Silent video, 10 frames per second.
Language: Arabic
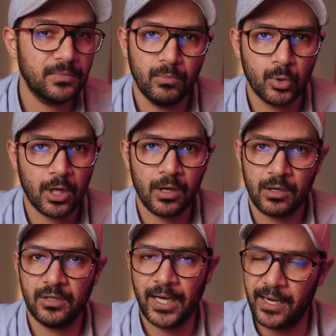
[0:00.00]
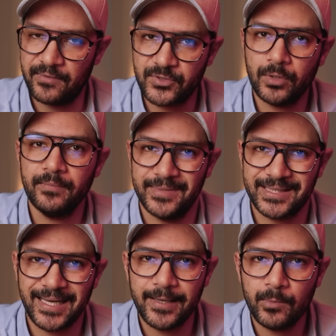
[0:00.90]
منغلقين على نفسهم
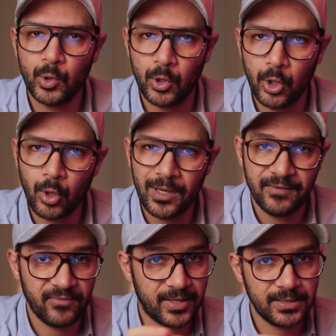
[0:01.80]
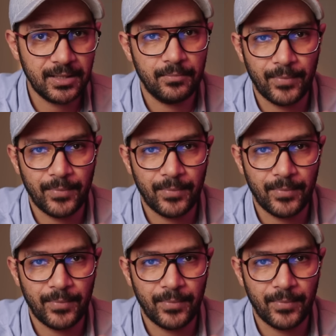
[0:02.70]
بيتكلموا لغة فريدة